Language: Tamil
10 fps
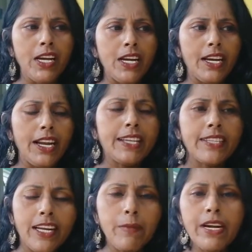இன்றைக்கி
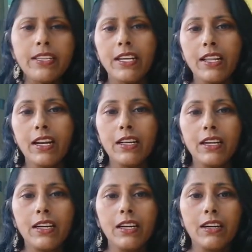சட்டமன்ற தேர்தலில்
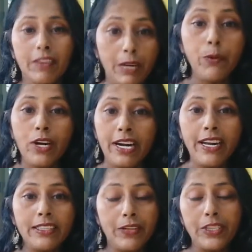வரப்போகிற
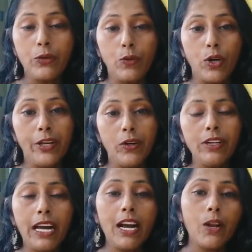ரெண்டாயிரத்தி இருபத்தி
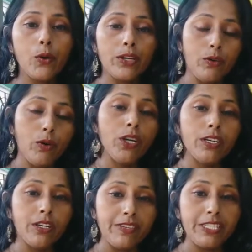ஒன்றுலேயும் நாங்கள் ஒரு ஒரு
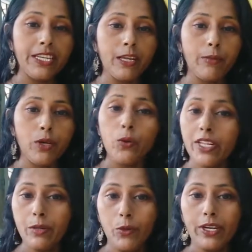விஷயத்தை மட்டும்
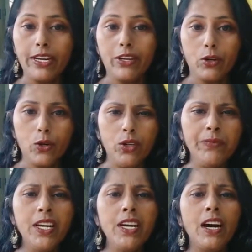உரத்து முழுங்கிட்டு இருக்கிறோம்
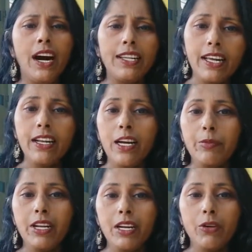அது என்ன
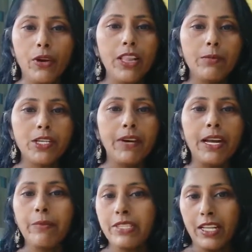அப்படின்னா குறைந்தபட்சம்
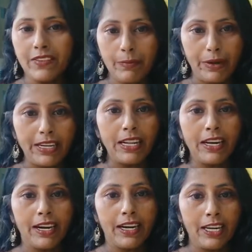ஐம்பது சதவீதம்
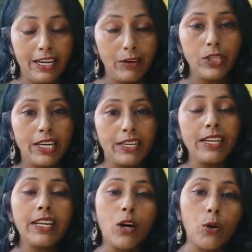பெண்களுக்கான
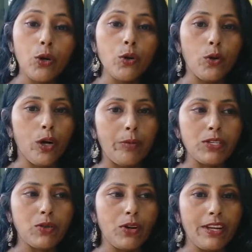இடஒதுக்கீட்டை நீங்கள் கொடுக்கணும்
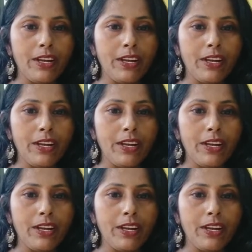அப்படின்னு சொல்லி